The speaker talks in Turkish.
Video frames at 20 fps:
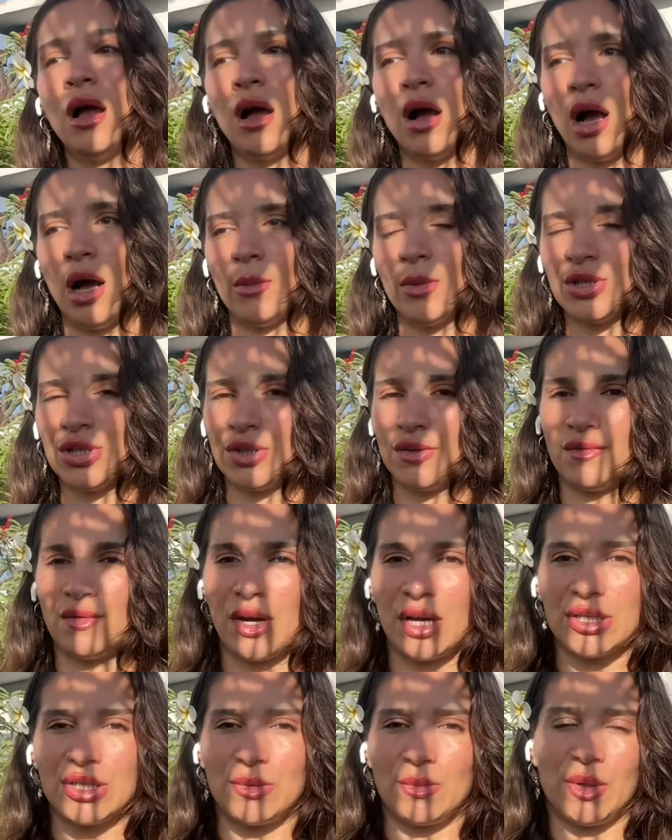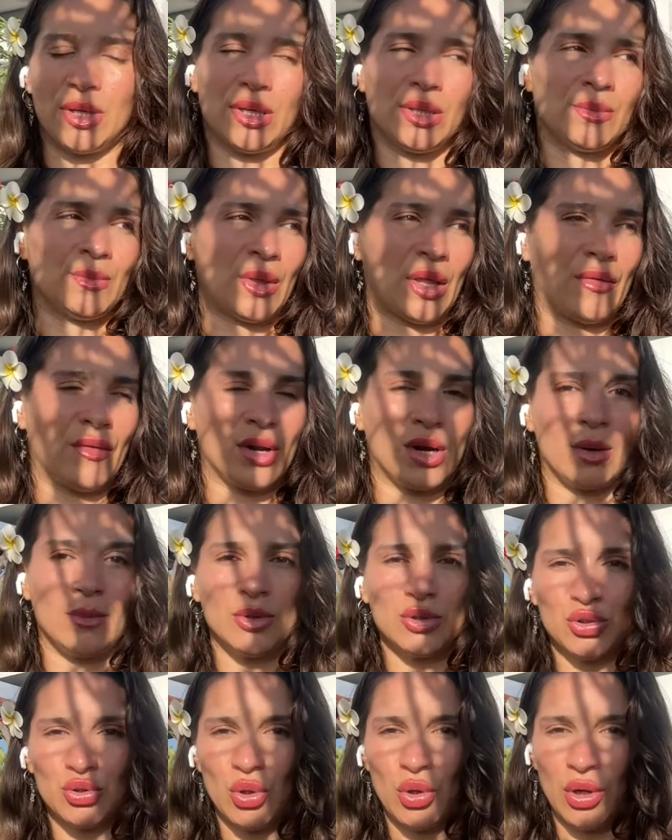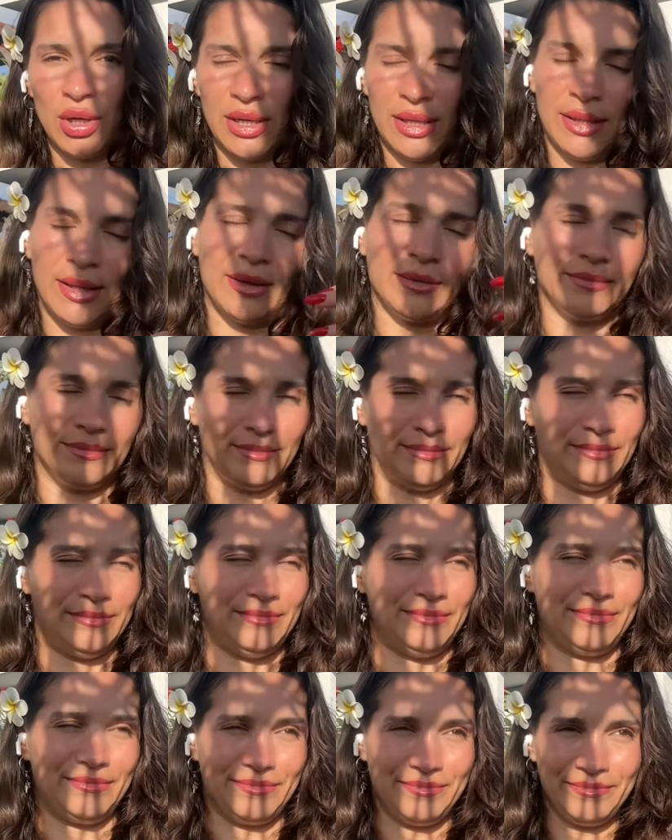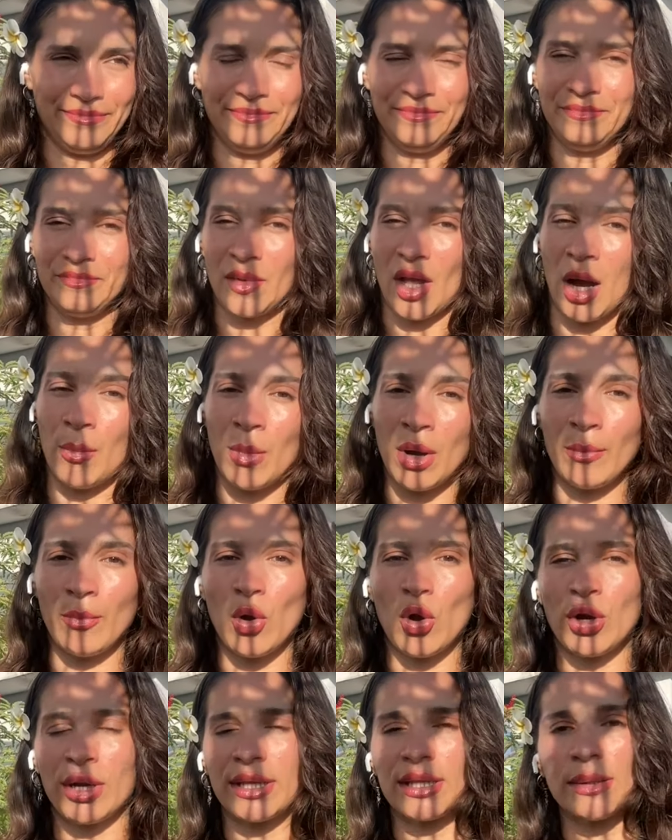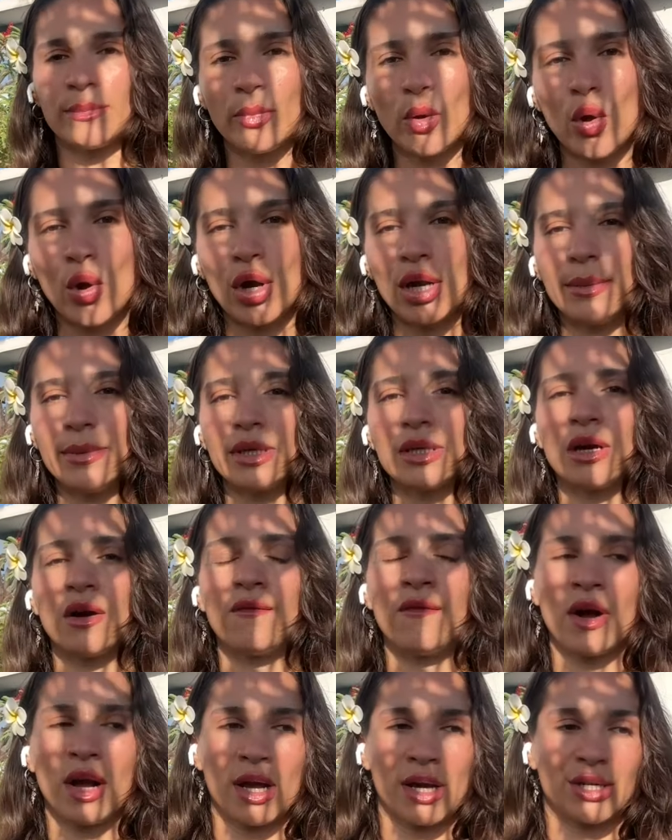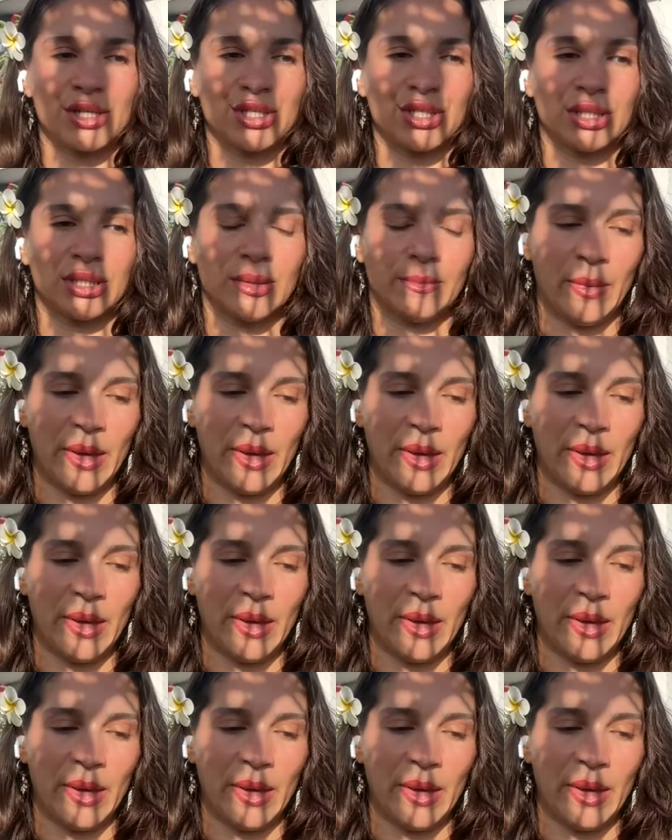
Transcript: Ama şifacı bir yanında var ama şöyle de ama böyle de böyle bir kafa karışıklığı.